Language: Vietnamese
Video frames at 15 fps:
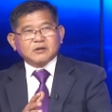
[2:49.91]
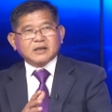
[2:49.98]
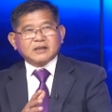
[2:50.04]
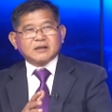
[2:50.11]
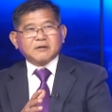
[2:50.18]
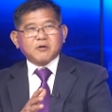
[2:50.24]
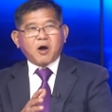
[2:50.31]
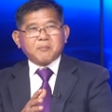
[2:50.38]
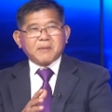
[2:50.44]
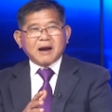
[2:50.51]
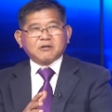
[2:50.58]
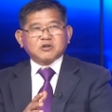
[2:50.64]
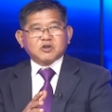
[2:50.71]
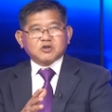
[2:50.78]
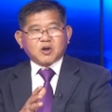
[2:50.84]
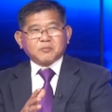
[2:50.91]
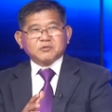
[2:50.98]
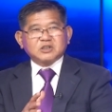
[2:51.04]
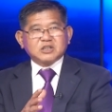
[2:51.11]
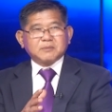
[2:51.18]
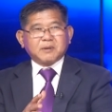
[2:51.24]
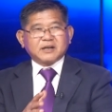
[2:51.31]
cái họp báo này do
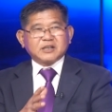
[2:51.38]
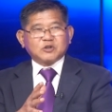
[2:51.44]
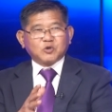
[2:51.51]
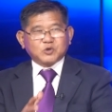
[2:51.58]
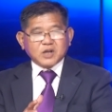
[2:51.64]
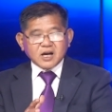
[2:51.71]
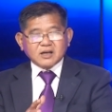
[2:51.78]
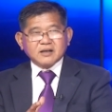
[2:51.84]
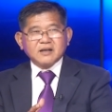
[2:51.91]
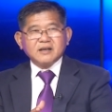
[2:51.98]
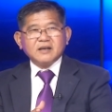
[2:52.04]
nhóm Tea Party tổ chức.